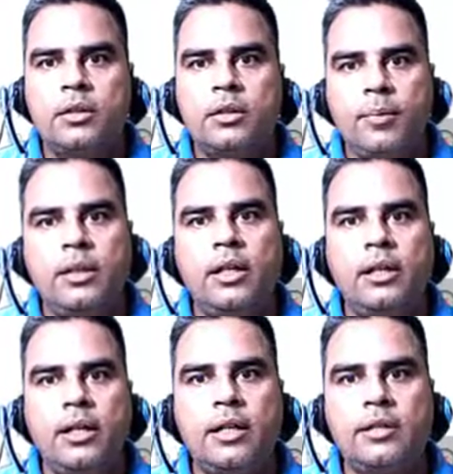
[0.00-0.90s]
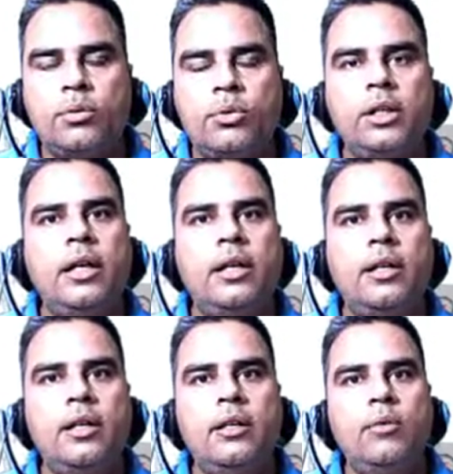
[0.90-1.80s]
सभी तरह की गैसेज होती है एयर
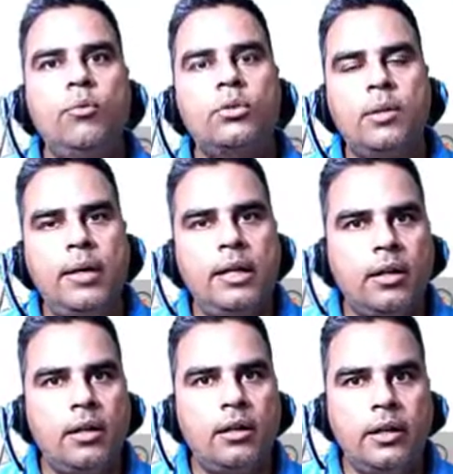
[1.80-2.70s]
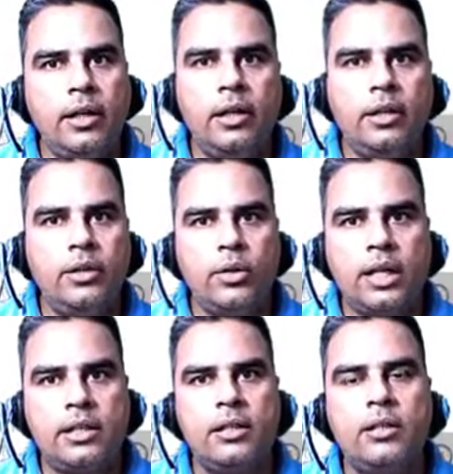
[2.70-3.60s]
के अंदर वो सब एंटर करती है लेकिन जो
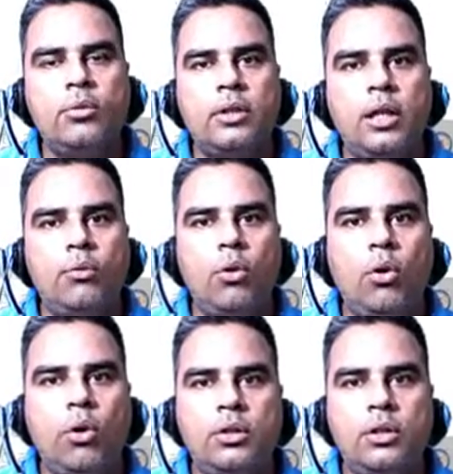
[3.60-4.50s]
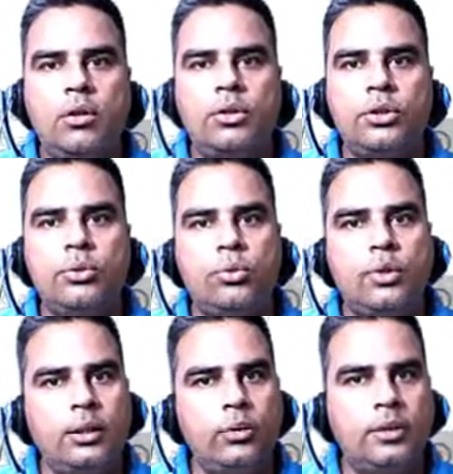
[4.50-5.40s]
एक्सचेंज होता है वो ऑक्सीजन और सी टू का
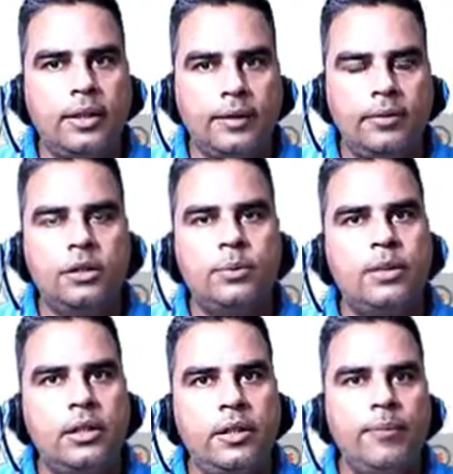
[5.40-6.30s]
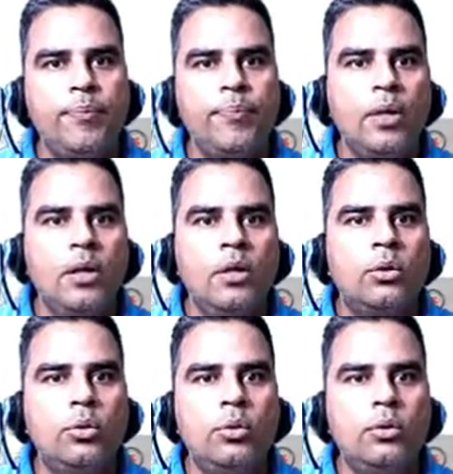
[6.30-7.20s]
ही होता है स्पेशली
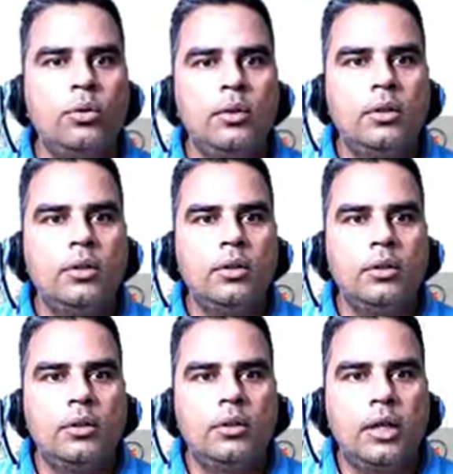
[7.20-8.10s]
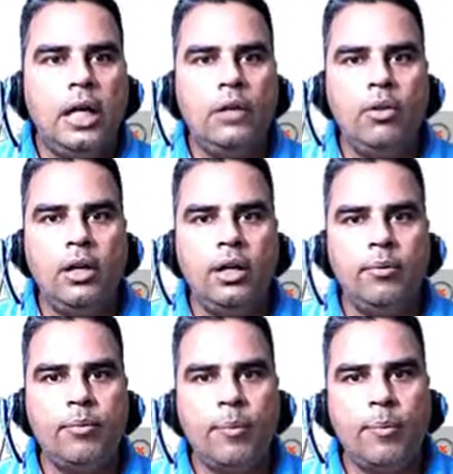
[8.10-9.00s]
तो एल्वियोले
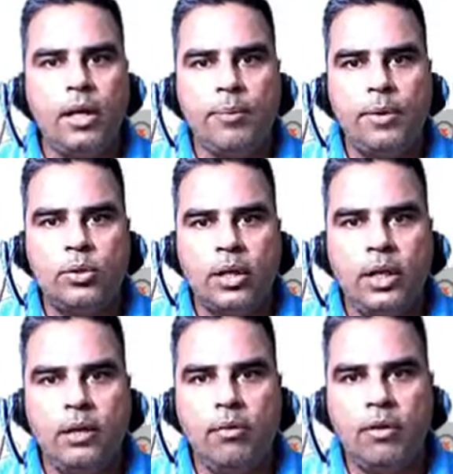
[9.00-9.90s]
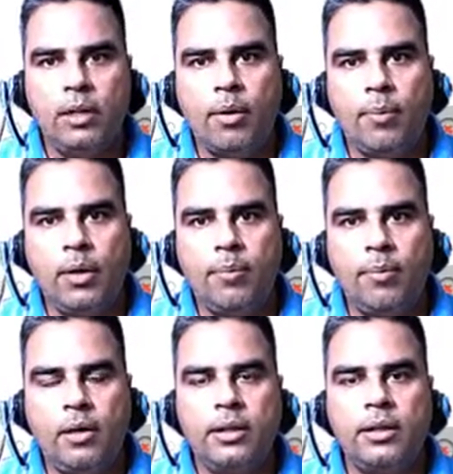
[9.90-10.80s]
मेम्ब्रेन पर जो है एल्वियोले की मेम्ब्रेन
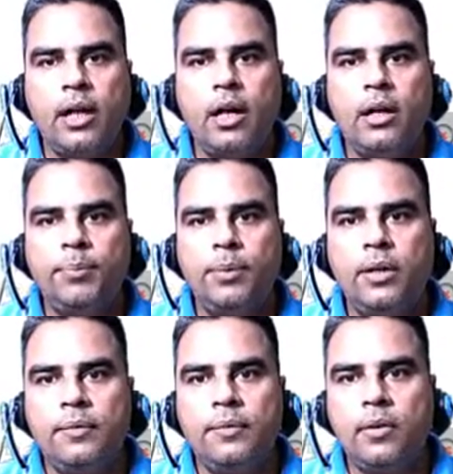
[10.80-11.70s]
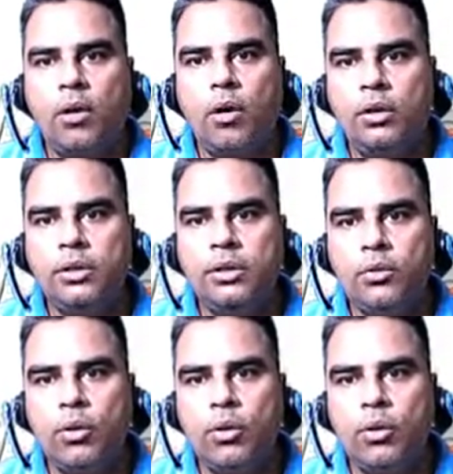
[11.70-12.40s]
पर यहाँ पर ऑक्सीजन को